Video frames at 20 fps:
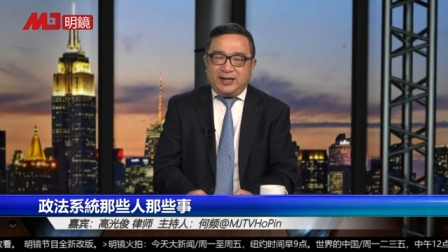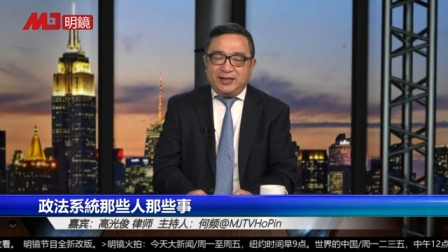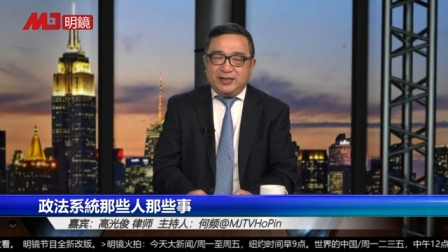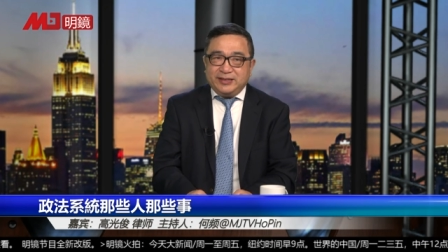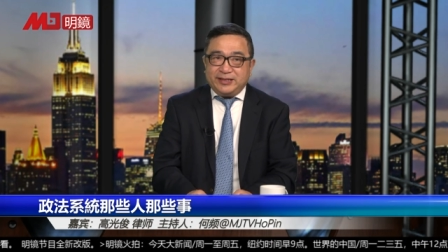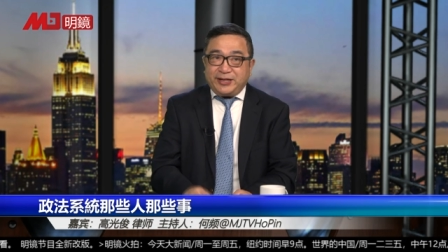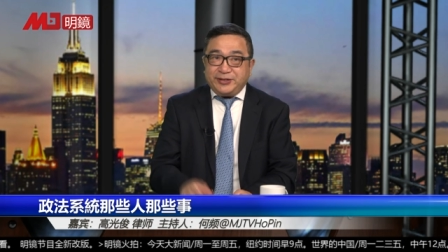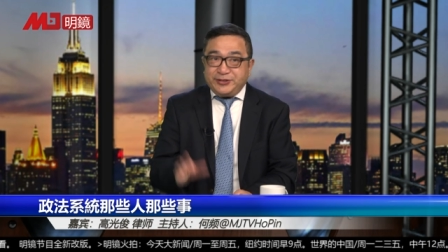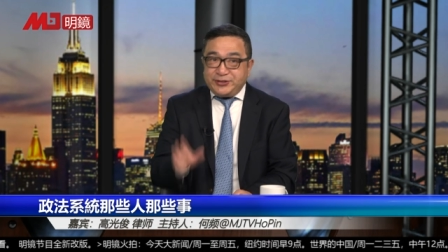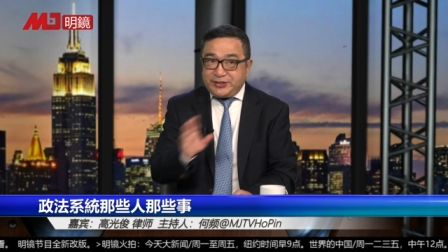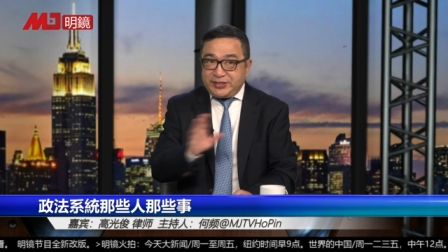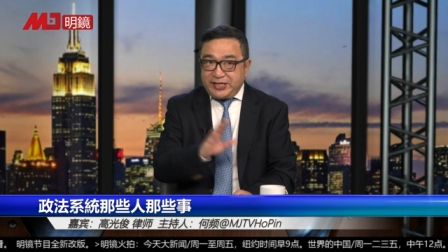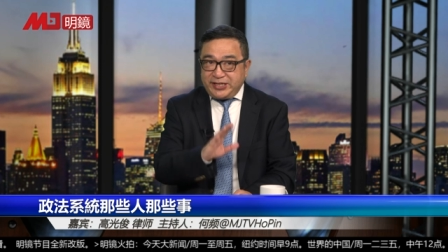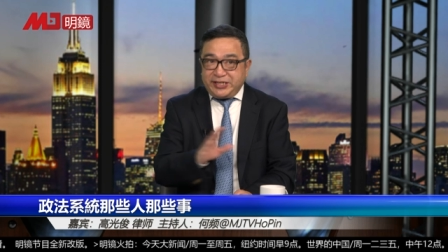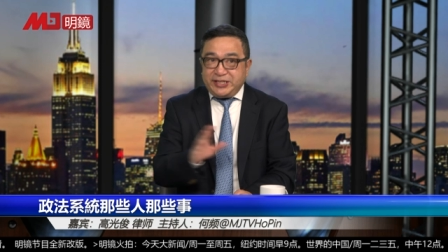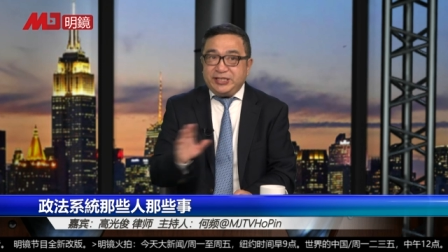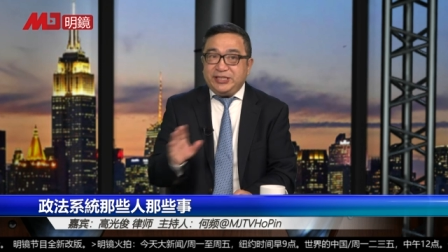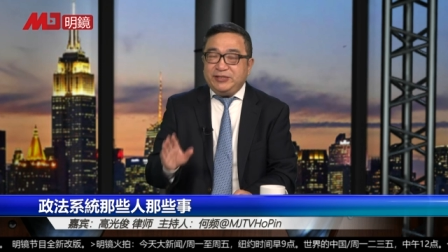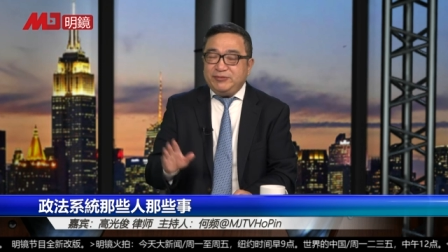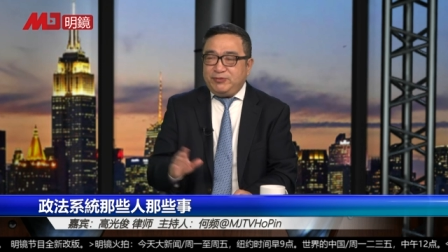但是最
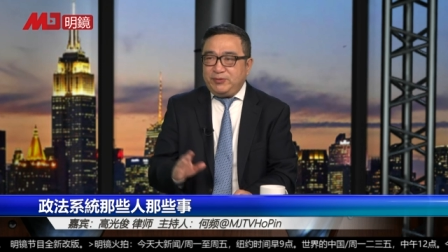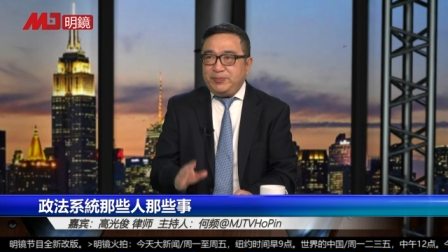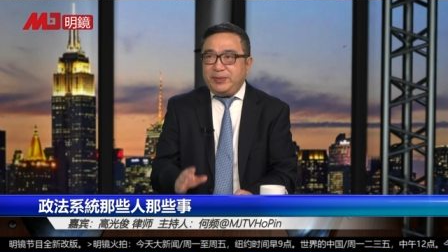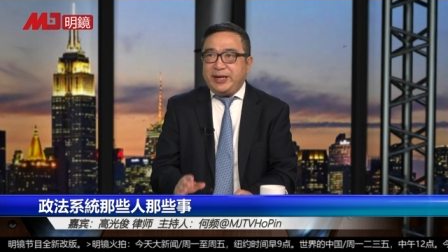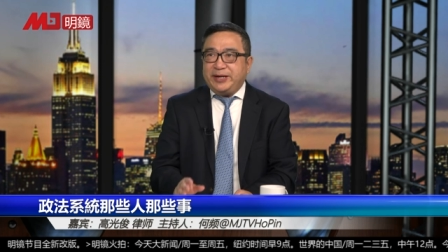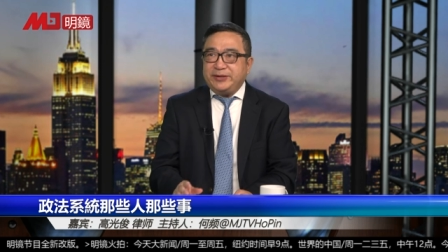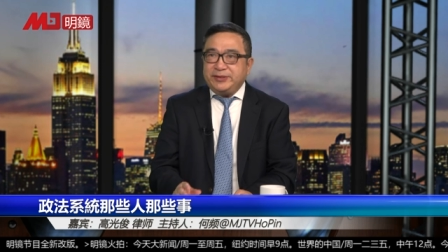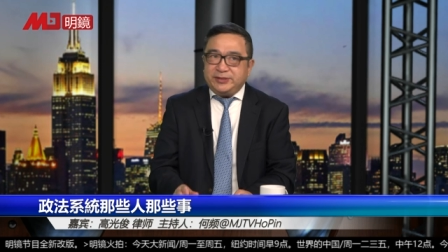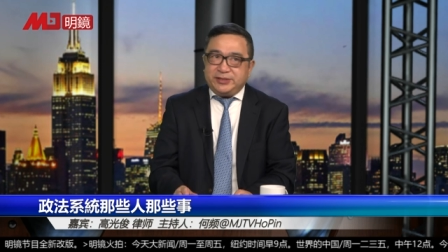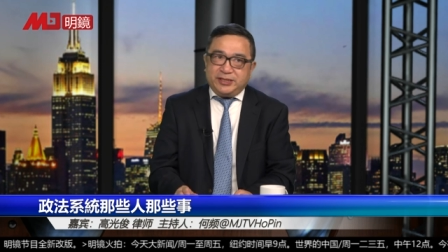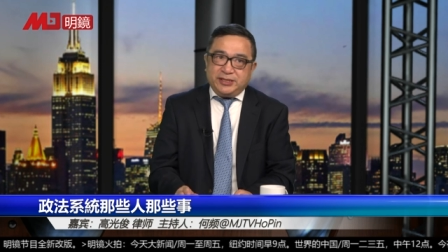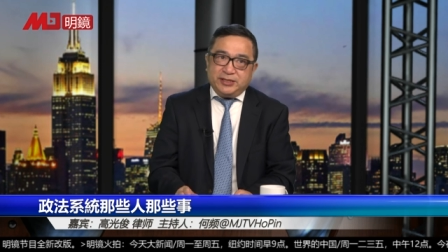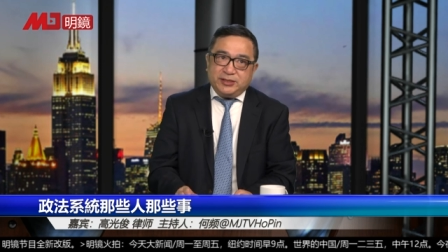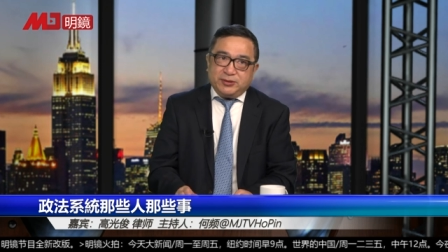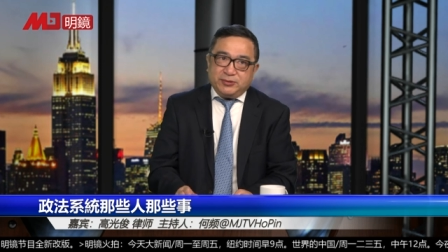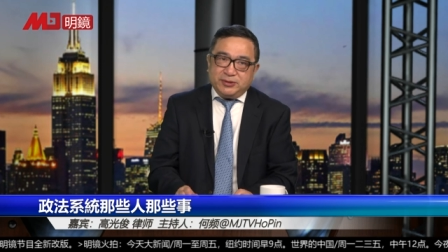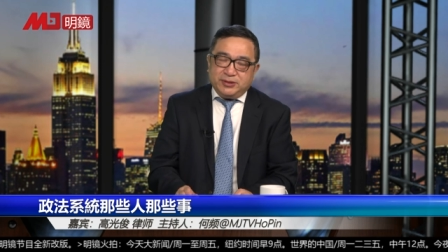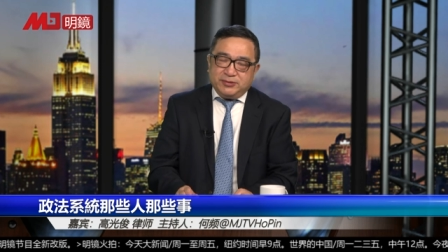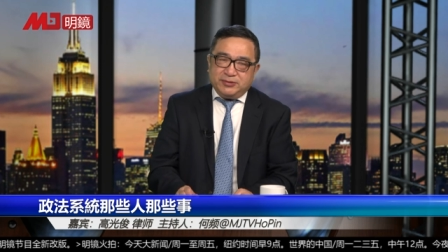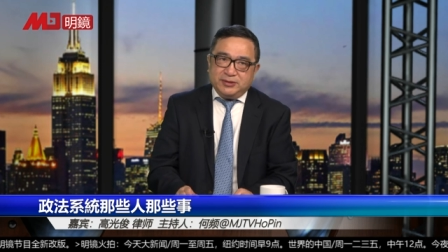近几乎每个星期
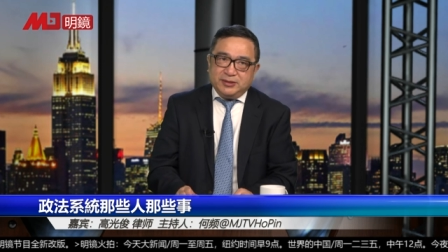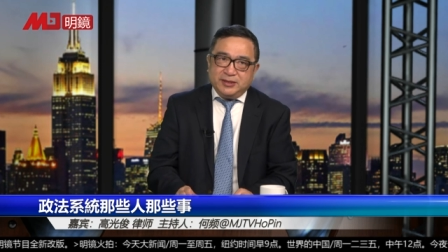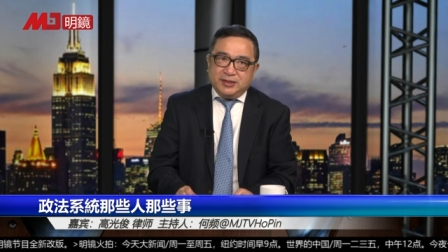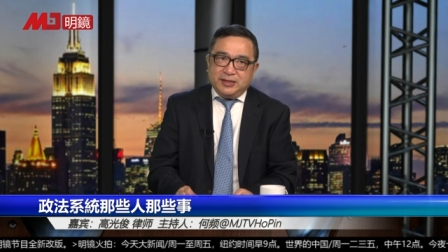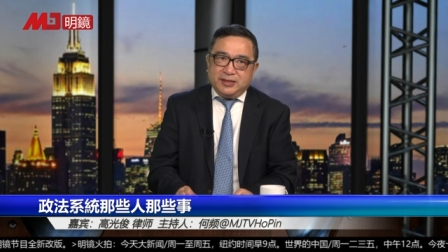都有，